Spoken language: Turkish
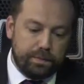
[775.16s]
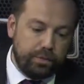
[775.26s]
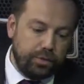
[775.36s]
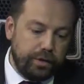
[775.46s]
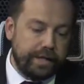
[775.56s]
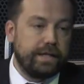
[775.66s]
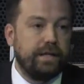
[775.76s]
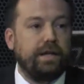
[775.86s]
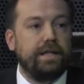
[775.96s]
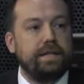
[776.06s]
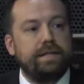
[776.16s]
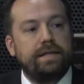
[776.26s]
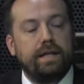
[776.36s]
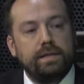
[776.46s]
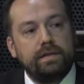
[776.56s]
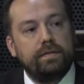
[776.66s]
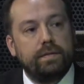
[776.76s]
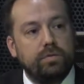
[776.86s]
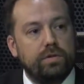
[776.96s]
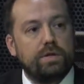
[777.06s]
bugüne kadar getiren
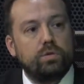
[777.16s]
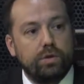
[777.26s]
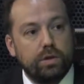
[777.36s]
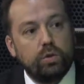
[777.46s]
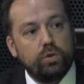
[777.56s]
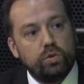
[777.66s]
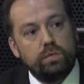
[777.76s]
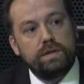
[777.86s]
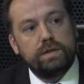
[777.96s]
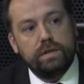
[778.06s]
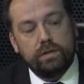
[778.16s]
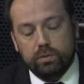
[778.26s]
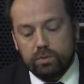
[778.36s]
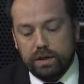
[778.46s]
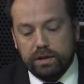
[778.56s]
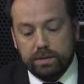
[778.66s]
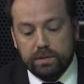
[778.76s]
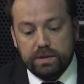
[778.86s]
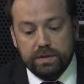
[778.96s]
ve bundan sonra da götürmesini umut ettiğimiz,